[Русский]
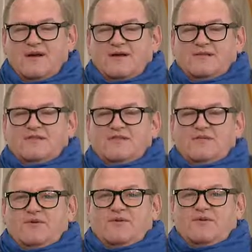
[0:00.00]
Совсем
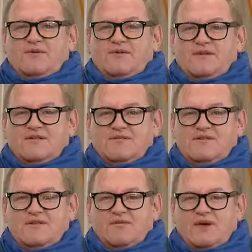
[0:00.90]
недавно, казалось, мы
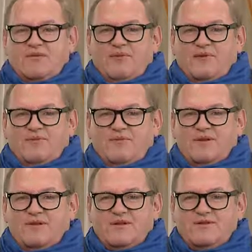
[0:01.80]
снимали первый
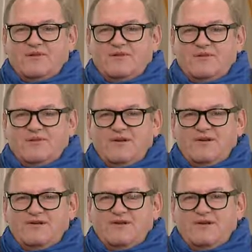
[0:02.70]
репортаж об этом
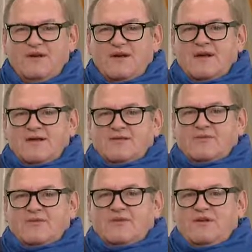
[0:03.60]
коллективе.
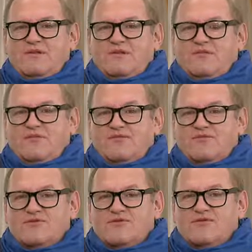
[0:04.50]
Тем не менее, сегодня
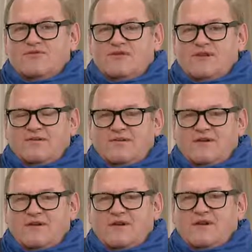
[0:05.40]
уже 100
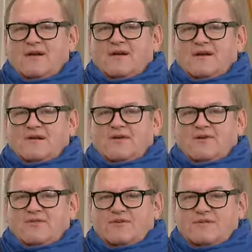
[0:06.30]
человек,
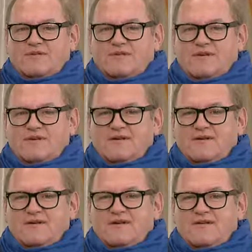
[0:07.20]
одаренных детей,
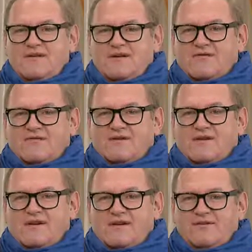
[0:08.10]
и нервы, и
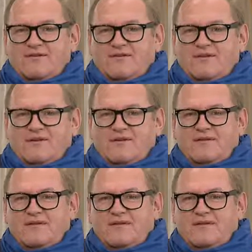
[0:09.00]
драйв, и